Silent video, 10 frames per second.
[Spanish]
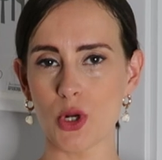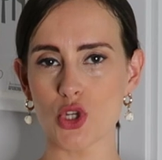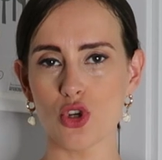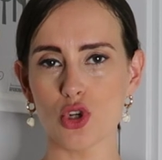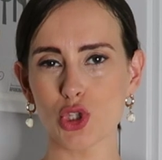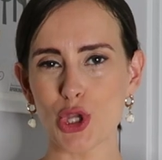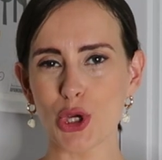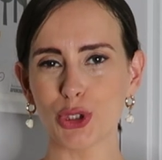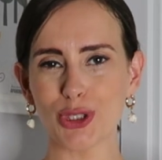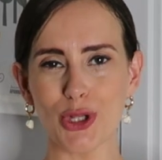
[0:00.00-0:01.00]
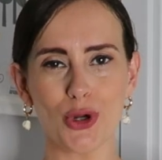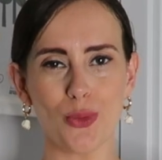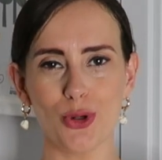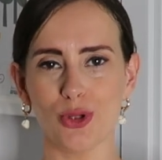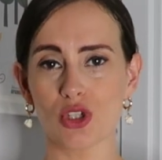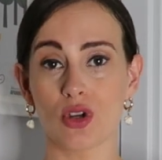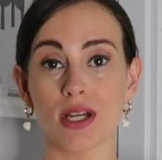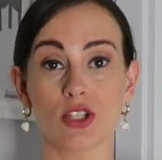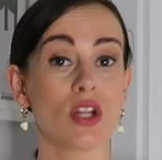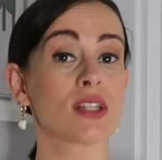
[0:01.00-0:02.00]
pero yo no estoy encontrando como en otras
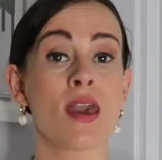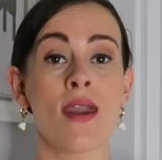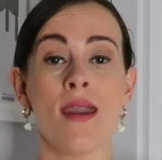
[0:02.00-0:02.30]
ocasiones.